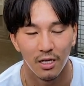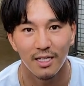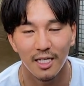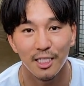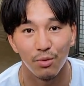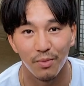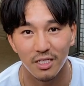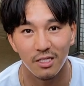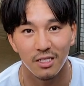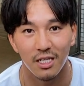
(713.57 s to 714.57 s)
生地もめ
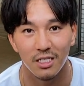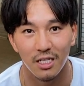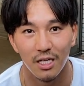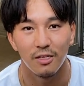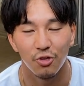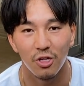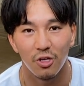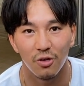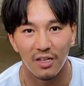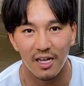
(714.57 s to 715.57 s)
ちゃくちゃいいし、
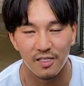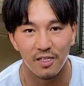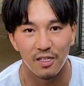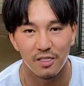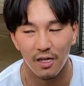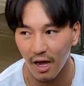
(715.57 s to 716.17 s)
ユニクロ大好きです。